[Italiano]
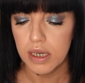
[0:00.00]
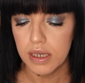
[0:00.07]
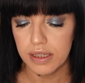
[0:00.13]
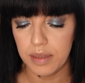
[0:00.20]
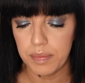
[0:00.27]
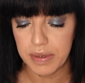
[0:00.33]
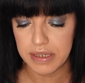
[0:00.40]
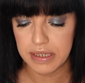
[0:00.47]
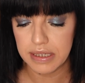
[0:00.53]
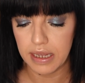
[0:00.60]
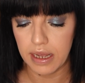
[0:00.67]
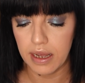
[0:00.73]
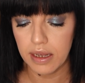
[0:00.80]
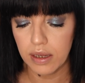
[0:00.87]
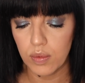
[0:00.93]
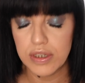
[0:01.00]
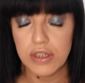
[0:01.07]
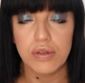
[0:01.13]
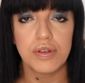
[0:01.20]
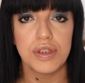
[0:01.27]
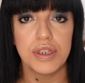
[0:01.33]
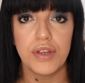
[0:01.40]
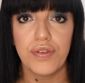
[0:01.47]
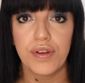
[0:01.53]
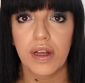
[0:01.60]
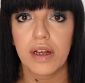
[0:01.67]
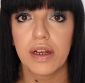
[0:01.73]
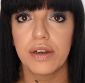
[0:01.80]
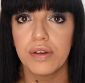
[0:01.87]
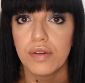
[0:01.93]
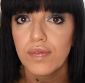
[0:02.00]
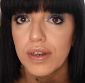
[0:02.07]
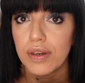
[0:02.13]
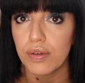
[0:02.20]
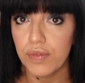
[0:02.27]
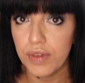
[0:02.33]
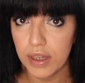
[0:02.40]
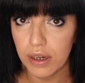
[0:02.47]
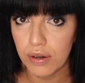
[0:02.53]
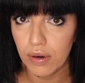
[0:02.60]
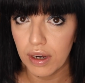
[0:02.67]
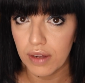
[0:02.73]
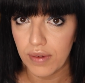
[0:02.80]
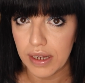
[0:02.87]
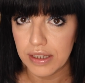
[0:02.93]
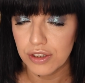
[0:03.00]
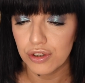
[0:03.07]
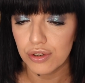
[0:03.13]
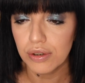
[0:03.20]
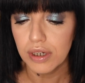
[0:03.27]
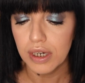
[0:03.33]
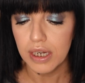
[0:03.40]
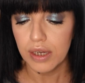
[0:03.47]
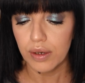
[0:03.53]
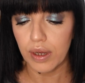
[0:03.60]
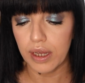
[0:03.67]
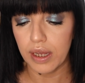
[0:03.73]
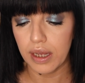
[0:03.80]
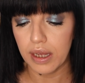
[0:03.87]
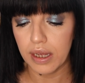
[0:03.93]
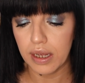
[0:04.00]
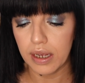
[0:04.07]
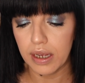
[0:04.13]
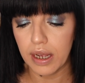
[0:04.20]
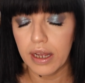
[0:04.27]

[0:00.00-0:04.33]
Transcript: di per sé, questo significa che non vanno via col lavaggio eh,